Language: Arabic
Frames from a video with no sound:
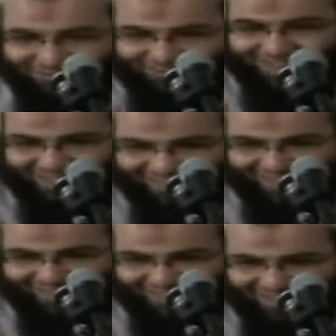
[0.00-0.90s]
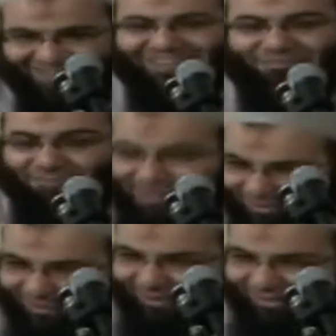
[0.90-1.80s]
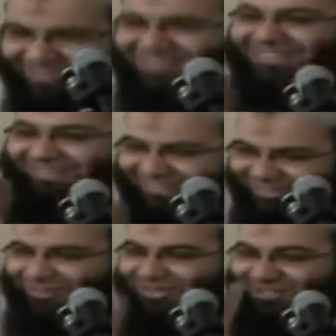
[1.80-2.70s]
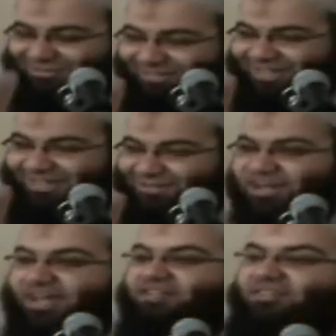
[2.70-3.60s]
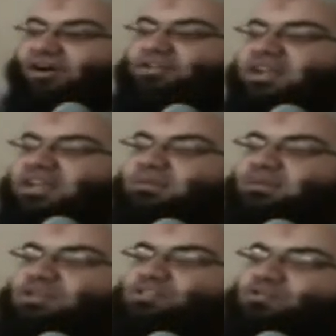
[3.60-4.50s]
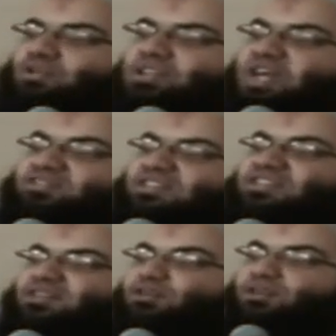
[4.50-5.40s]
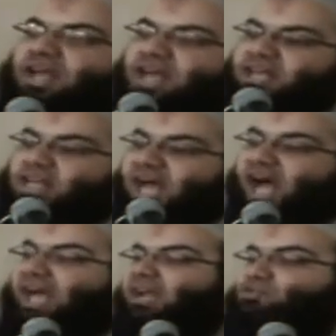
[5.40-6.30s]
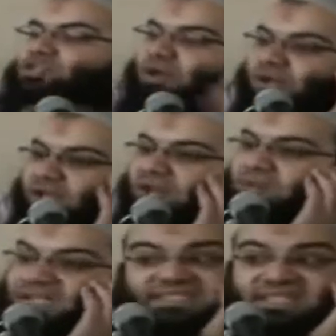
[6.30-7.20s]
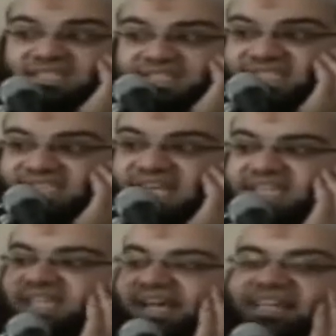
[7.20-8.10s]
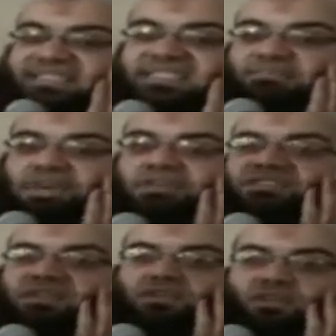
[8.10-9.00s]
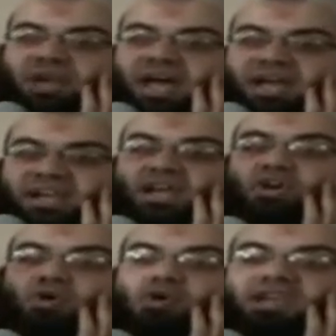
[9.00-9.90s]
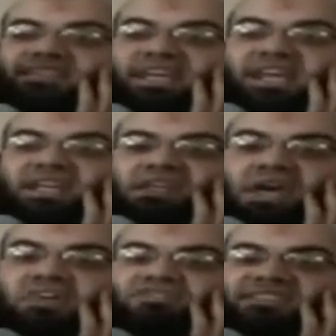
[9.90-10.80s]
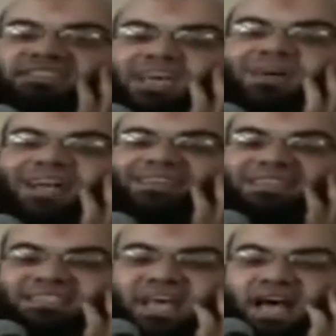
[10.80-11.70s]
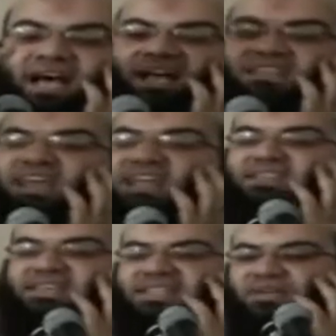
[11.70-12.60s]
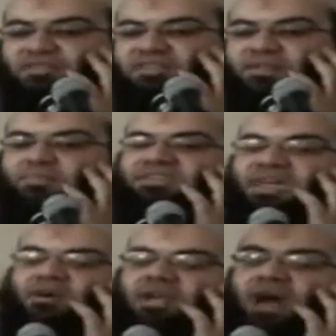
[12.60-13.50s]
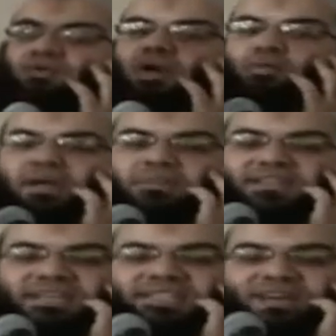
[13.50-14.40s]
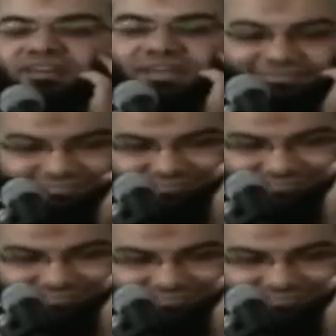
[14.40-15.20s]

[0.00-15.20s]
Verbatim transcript: ولا في الآخرة بله واشرب ميته فقلنا نعمل مشروع نحفظ القرآن على مستوى الأربع سنين إزاي نقسم حفظ القرآن كل سنة نحفظ سبع أجزاء ثلاث أجزاء في الترم الأول واربع أجزاء فين